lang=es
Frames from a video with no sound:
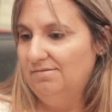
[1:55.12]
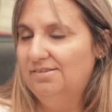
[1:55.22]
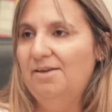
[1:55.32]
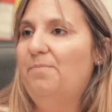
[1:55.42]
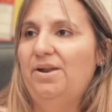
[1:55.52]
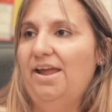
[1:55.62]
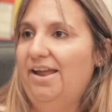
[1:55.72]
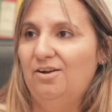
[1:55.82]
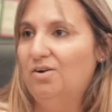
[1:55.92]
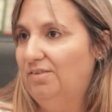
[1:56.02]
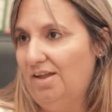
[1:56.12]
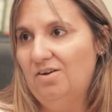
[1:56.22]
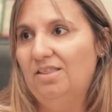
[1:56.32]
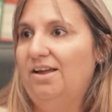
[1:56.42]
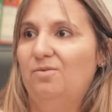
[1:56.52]
siempre el
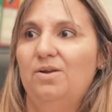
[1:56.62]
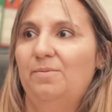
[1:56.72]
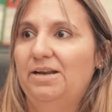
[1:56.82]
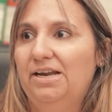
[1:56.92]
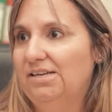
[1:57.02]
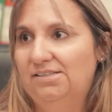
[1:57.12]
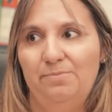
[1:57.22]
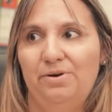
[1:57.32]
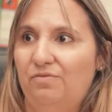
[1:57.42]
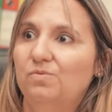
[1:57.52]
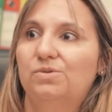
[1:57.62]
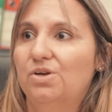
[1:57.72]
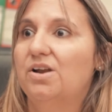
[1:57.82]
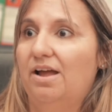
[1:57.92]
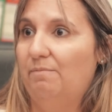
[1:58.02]
contador de alguna manera siempre
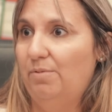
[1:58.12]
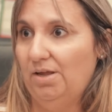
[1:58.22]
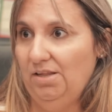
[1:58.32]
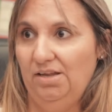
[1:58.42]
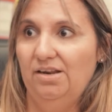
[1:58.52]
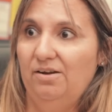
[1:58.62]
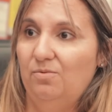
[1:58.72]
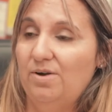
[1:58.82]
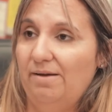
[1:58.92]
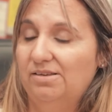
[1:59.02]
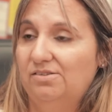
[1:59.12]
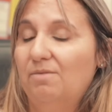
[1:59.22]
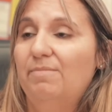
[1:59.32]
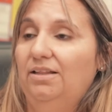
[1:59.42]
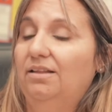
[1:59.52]
funciona, porque tiene una
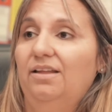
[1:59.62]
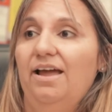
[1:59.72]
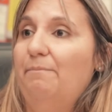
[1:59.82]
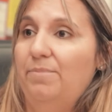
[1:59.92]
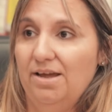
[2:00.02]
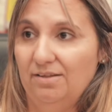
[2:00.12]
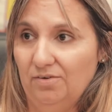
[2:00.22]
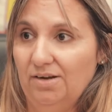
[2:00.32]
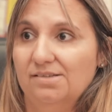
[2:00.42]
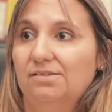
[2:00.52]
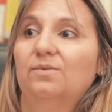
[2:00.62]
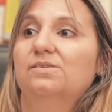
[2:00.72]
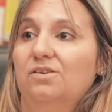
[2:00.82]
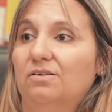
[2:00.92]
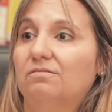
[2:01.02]
visión bastante amplia de toda la
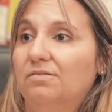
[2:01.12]
situación.